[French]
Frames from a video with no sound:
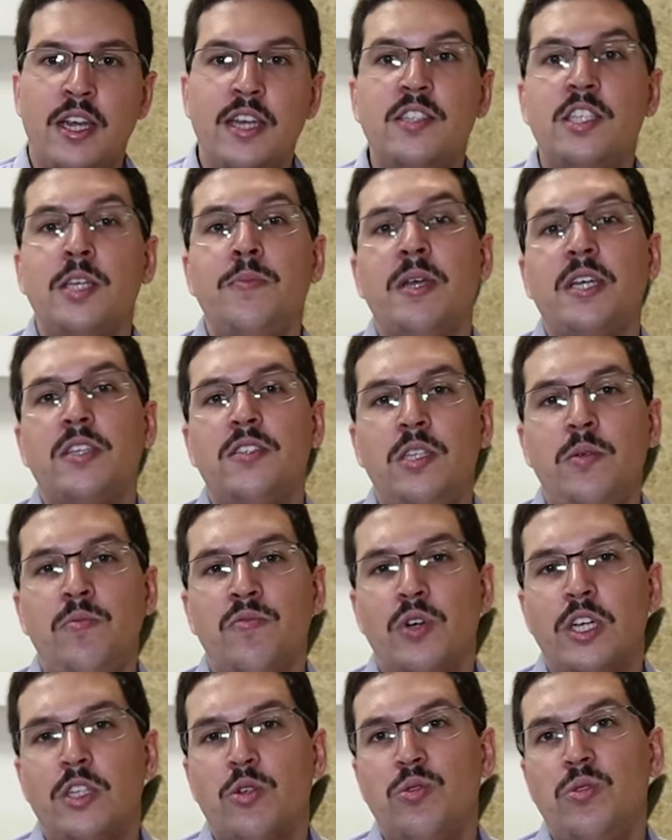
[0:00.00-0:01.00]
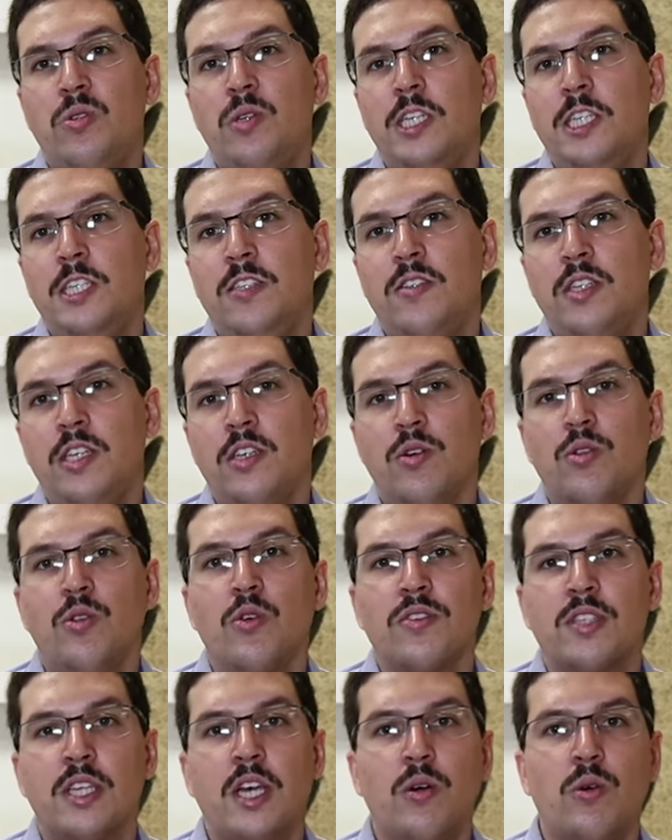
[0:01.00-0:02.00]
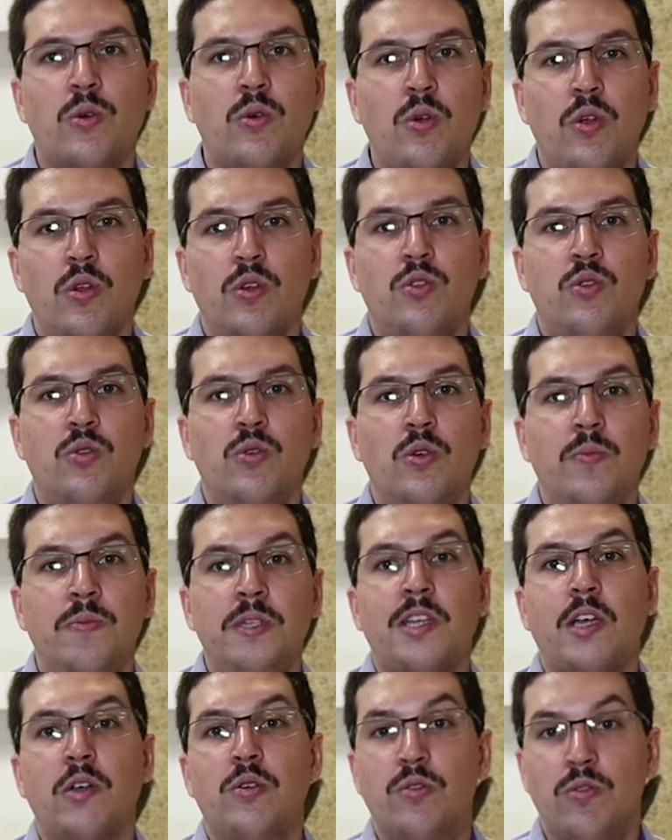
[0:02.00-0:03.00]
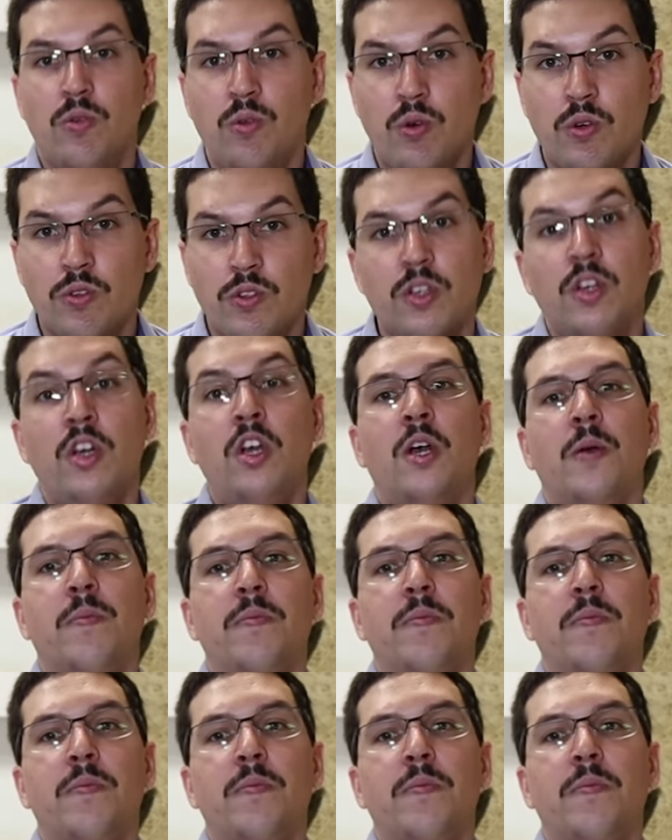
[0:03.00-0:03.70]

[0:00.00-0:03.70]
Et ces maximes vont être utilisées euh, dans un rôle de mitrailleuse lourde,